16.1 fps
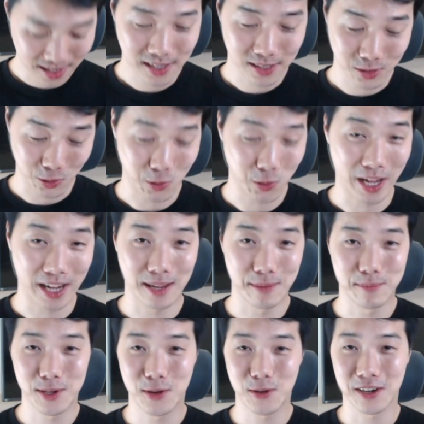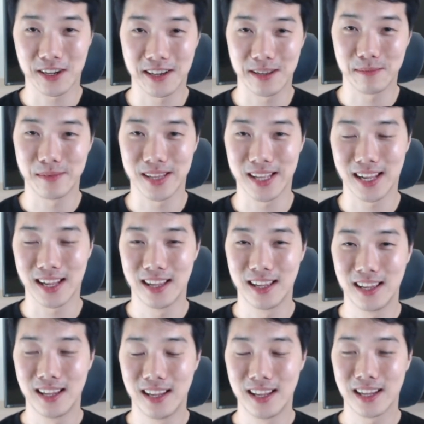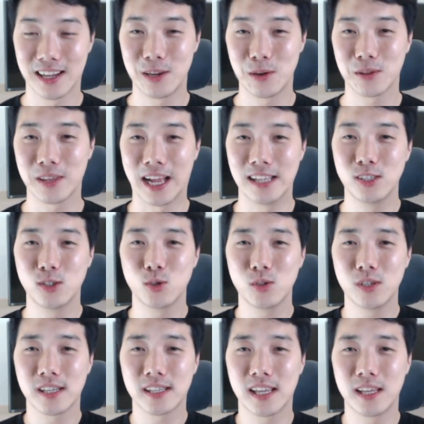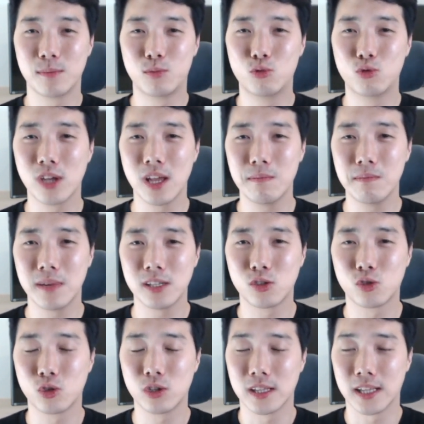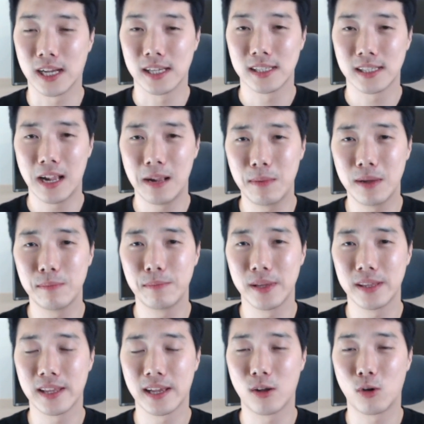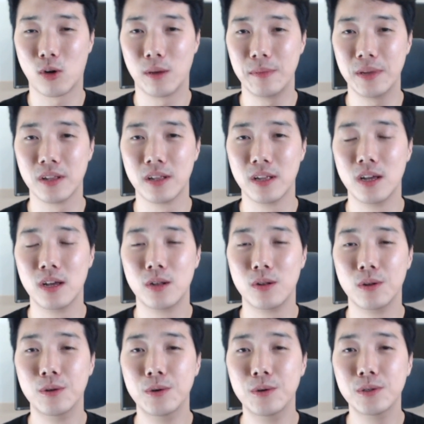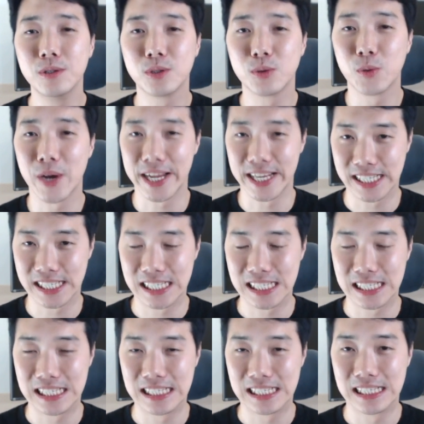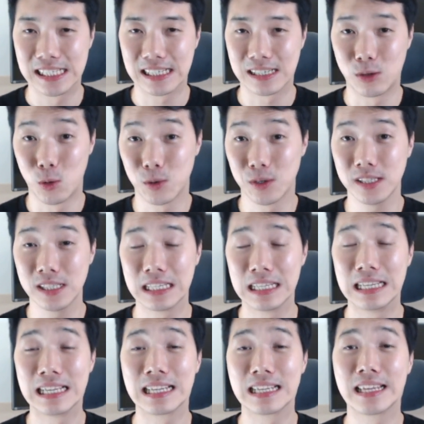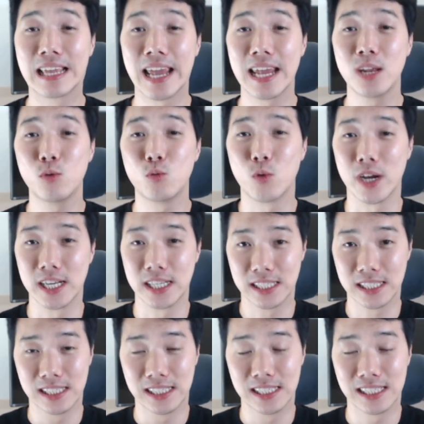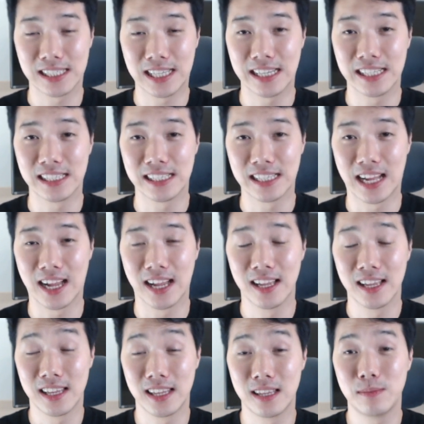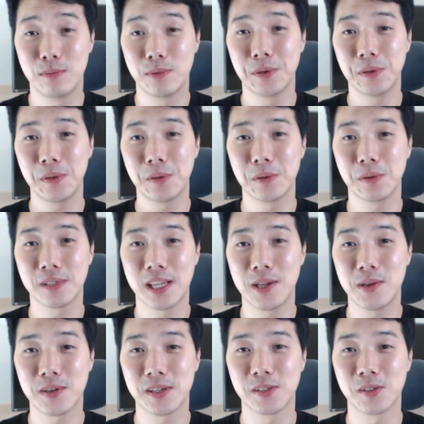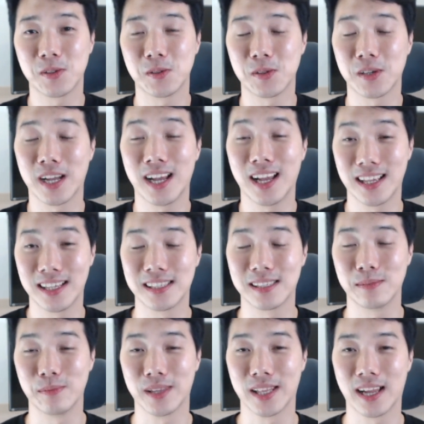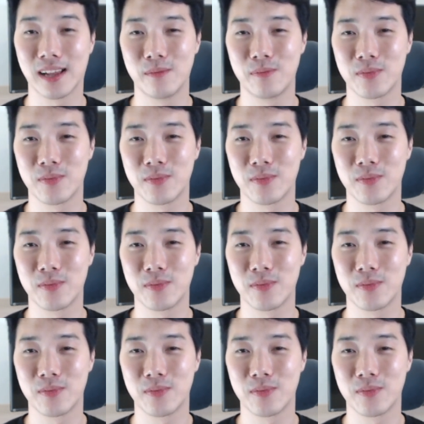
저도 약간 필요하긴 합니다. 그리고 단순하게 이 무게만 줄인다, 살만 뺀다 라고 하면 lose weight 혹은 gain weight 살이 찌다. 이 표현도 사용할 수가 있습니다.